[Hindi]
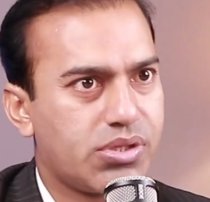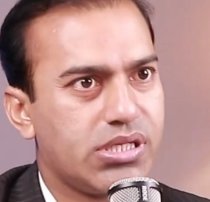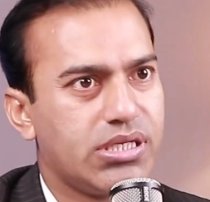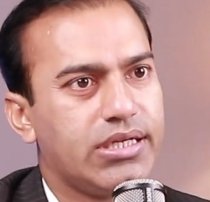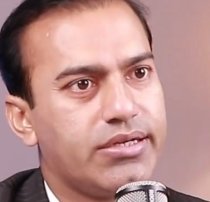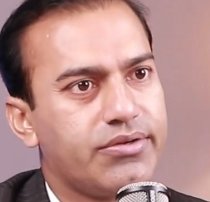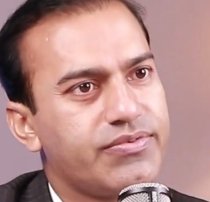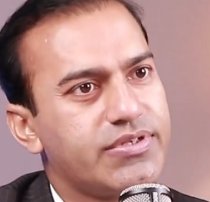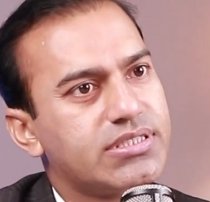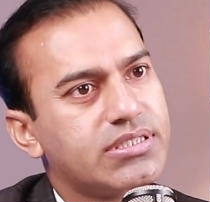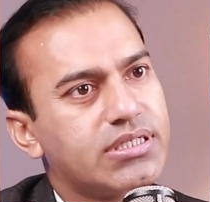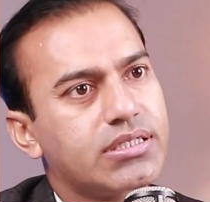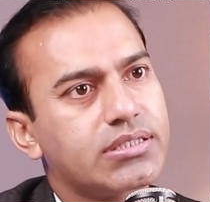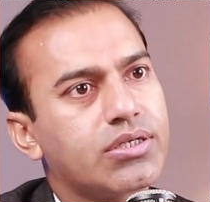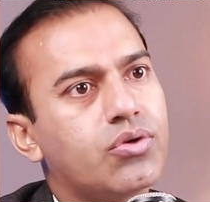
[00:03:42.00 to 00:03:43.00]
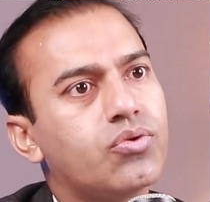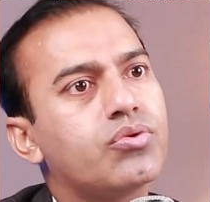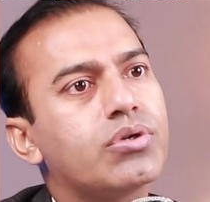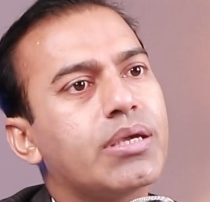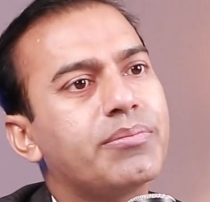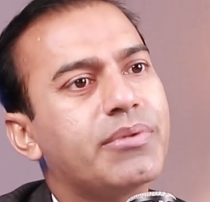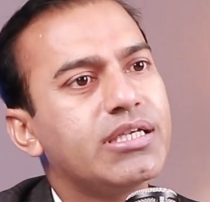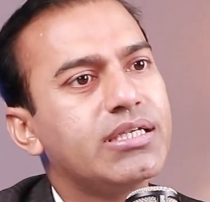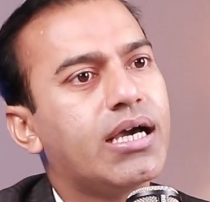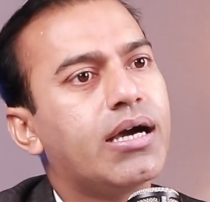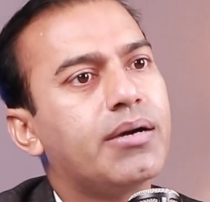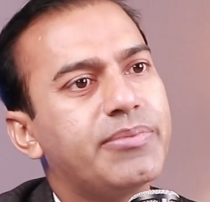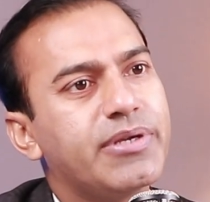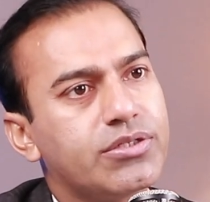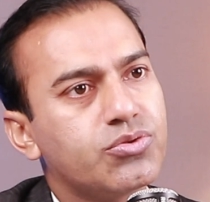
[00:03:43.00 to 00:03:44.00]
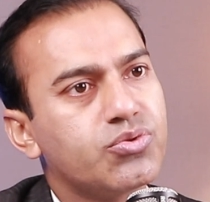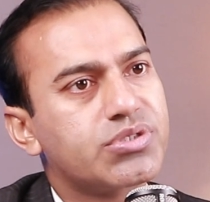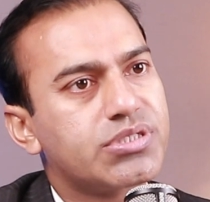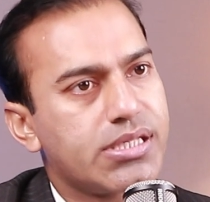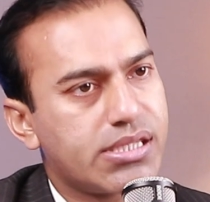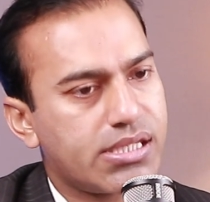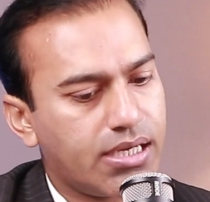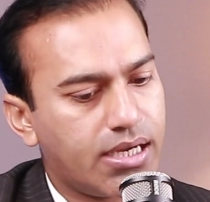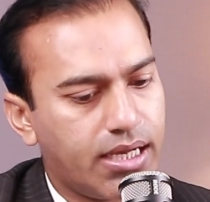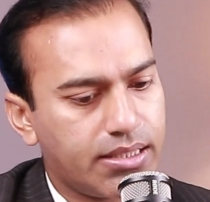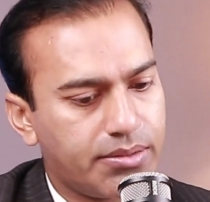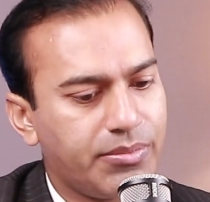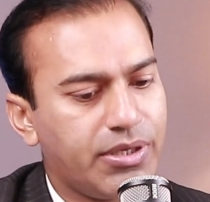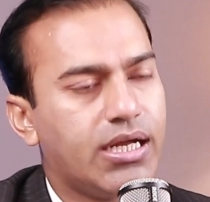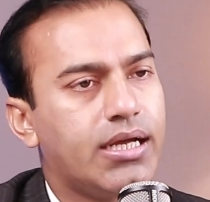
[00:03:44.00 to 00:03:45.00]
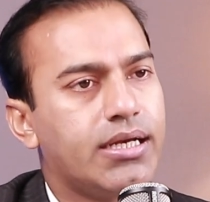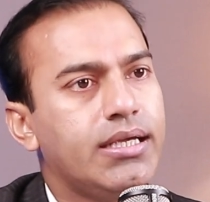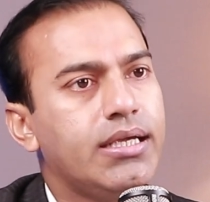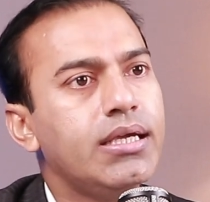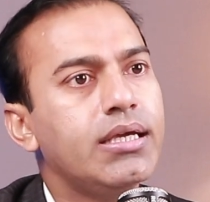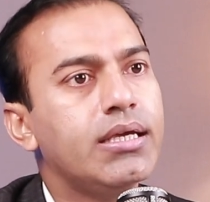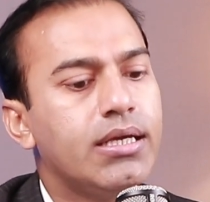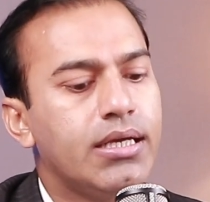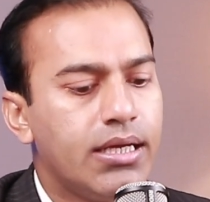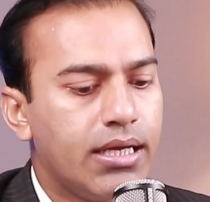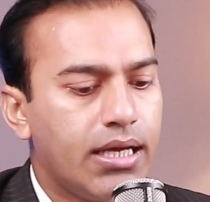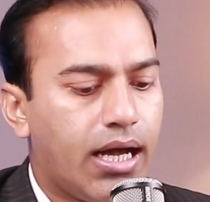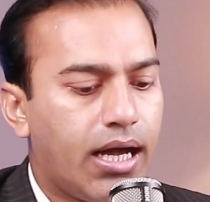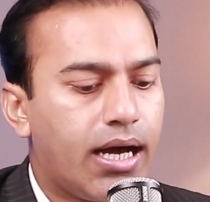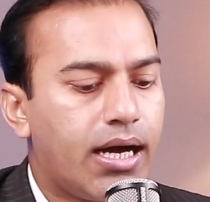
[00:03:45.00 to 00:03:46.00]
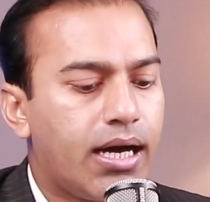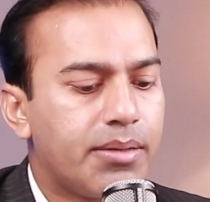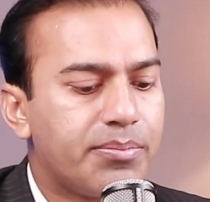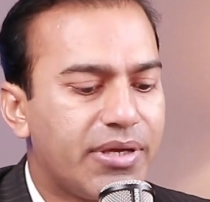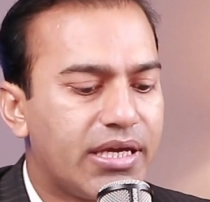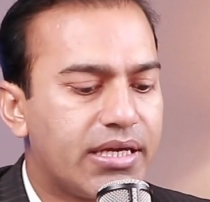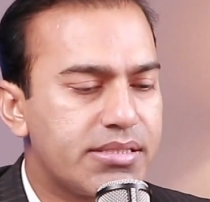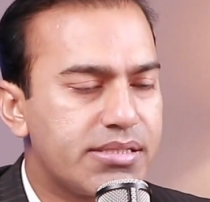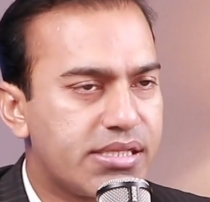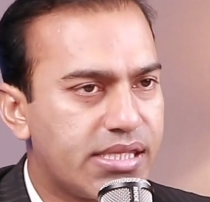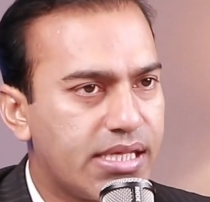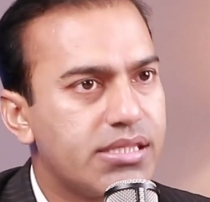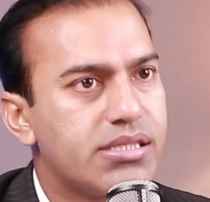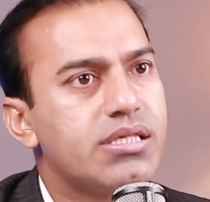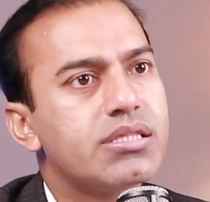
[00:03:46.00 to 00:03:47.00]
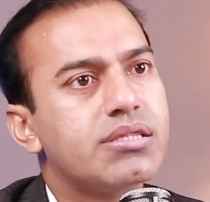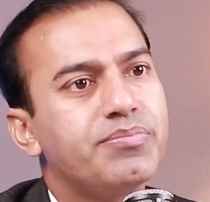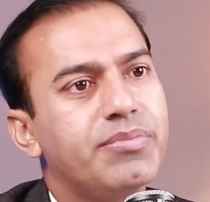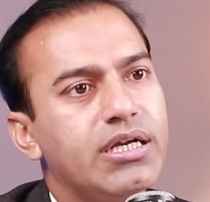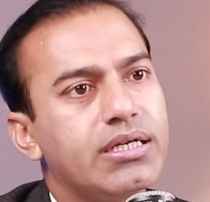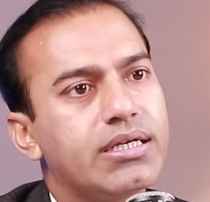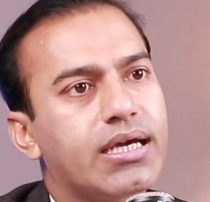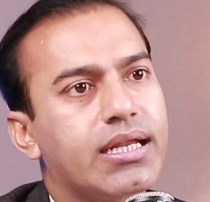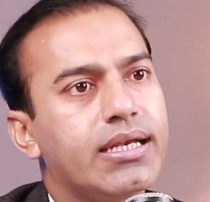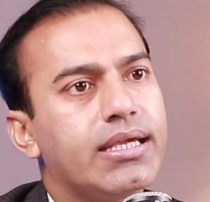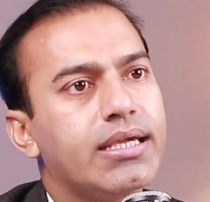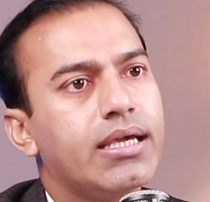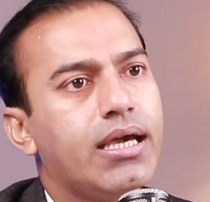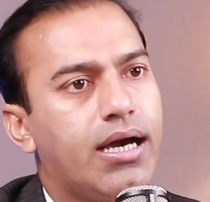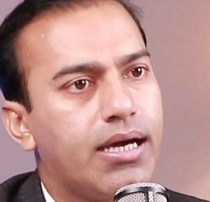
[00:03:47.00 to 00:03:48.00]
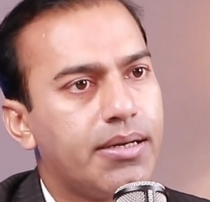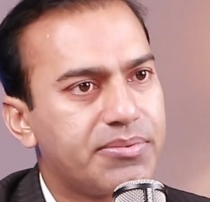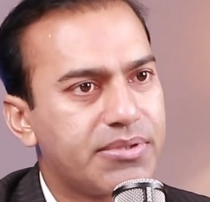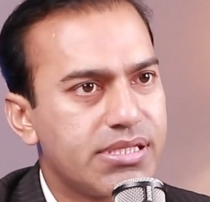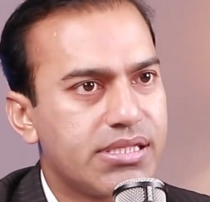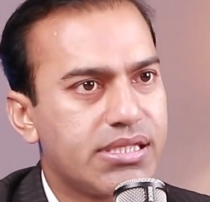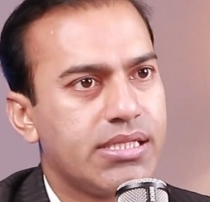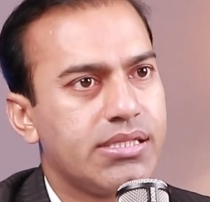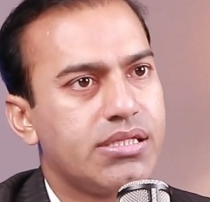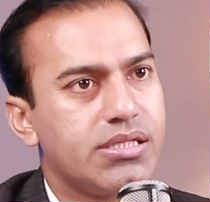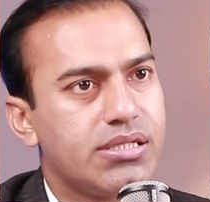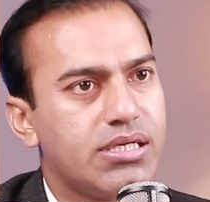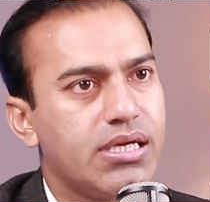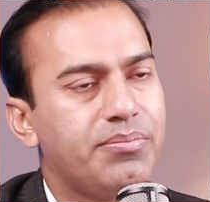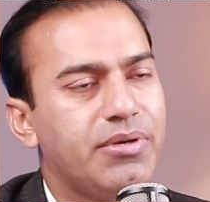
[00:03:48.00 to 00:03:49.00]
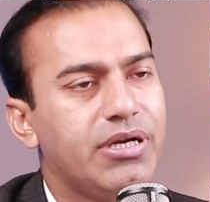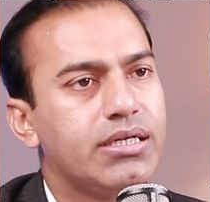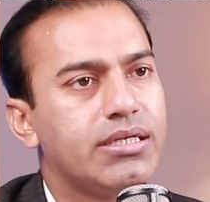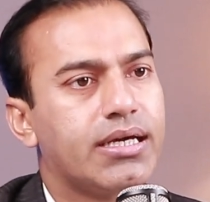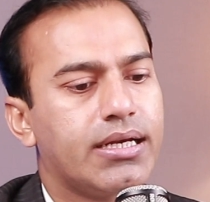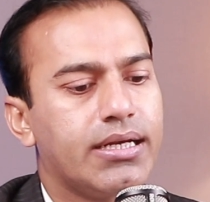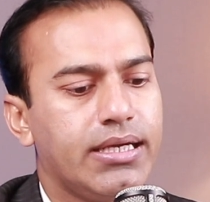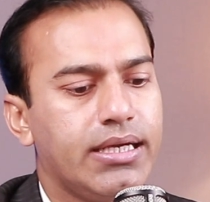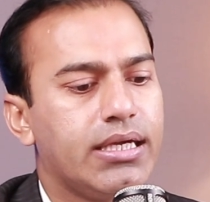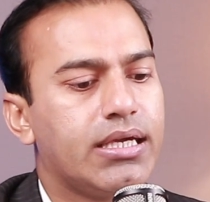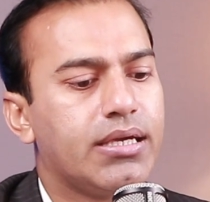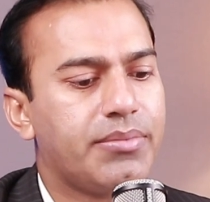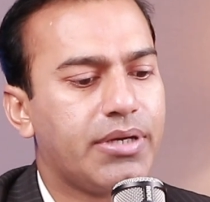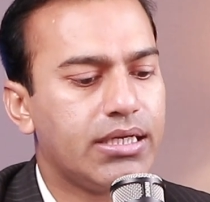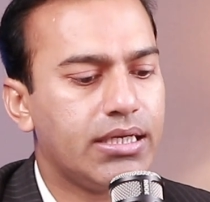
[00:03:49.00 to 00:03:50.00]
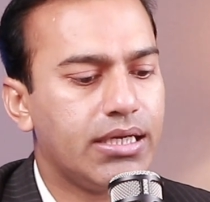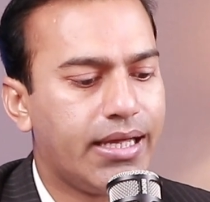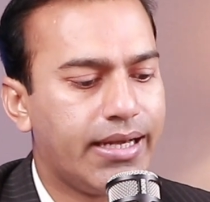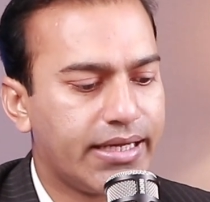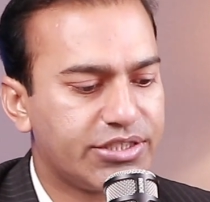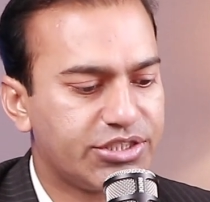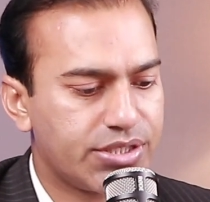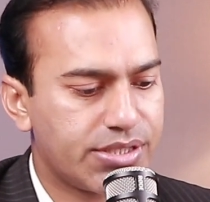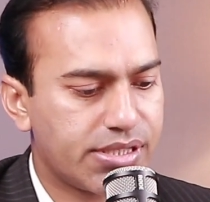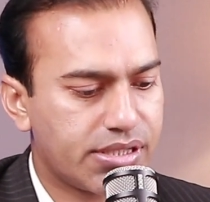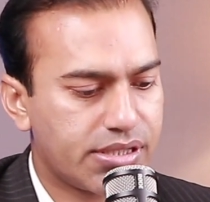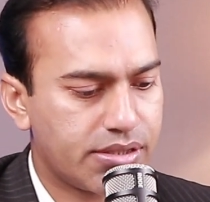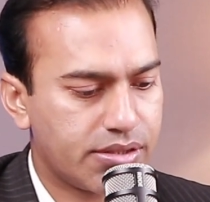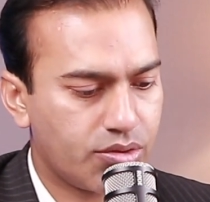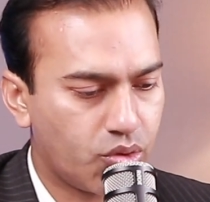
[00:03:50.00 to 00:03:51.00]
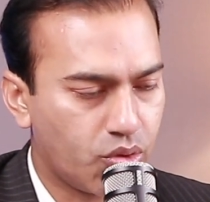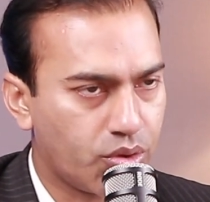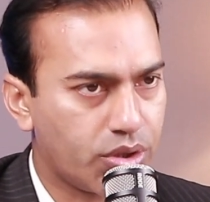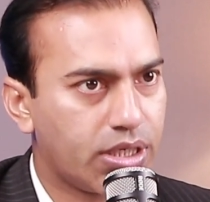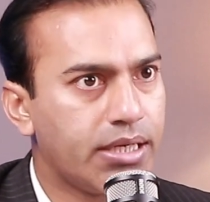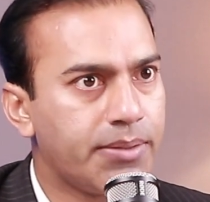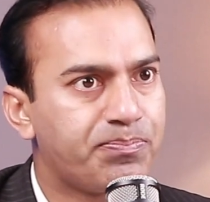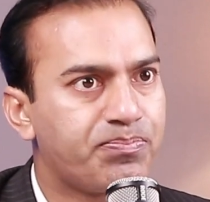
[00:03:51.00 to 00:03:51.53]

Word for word: से ये रिक्वेस्ट करता हूँ कि भाई आप एक दूसरे से हाथ मिला लें आप एक कंसेंसिस बिल्ड कर लें आप कंसेंसिस ये बिल्ड कर लें कि भाई इलेक्शंस होंगे